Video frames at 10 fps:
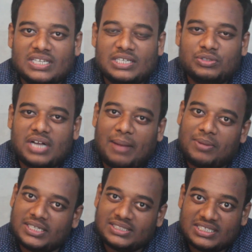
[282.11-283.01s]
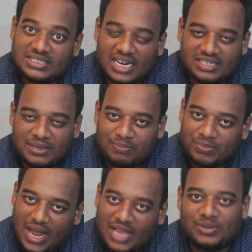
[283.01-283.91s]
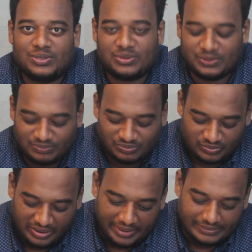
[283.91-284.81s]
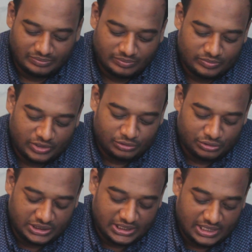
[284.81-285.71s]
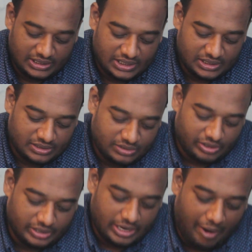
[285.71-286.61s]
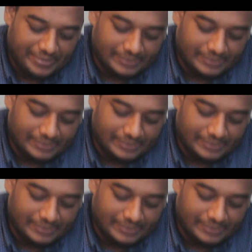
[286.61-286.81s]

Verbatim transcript: কিন্তু খাবারের সেই স্বাদটা প্রায় ওই রকম একটু চিকেন দিয়ে টেস্ট করা যাক